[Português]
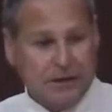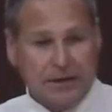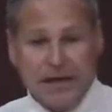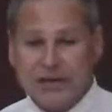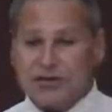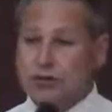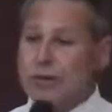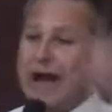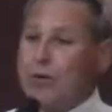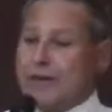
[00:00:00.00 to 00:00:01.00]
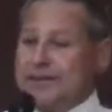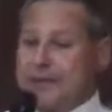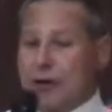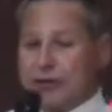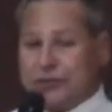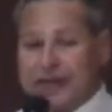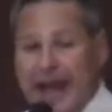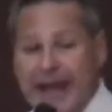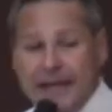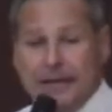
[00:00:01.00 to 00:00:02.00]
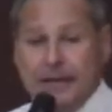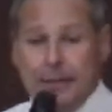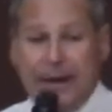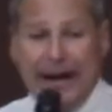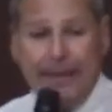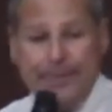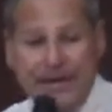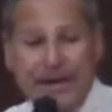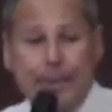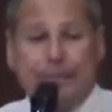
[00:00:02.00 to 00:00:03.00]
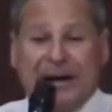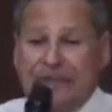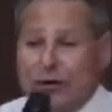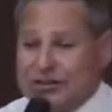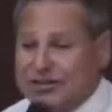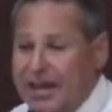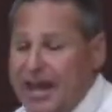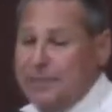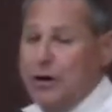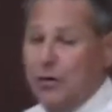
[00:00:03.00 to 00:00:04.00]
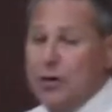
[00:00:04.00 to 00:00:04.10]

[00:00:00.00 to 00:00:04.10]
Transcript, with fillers: Isso é o que Deus tem para mim e para você, irmão.